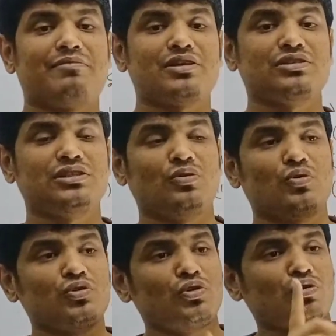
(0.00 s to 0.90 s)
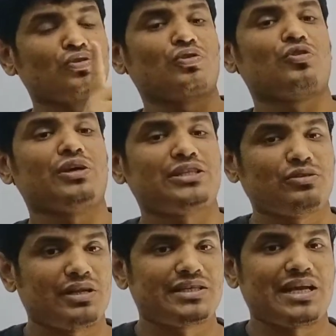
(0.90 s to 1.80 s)
আমরা যদি অন্য কোনো গ্রহে
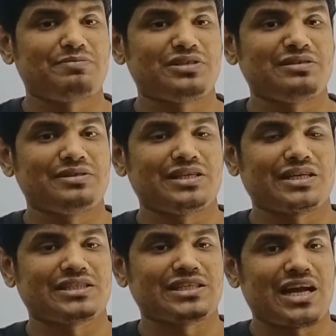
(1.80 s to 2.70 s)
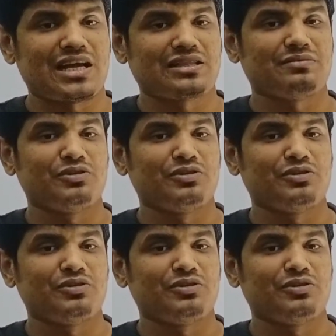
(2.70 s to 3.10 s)
চলে যাই পৃথিবী থেকে চাঁদ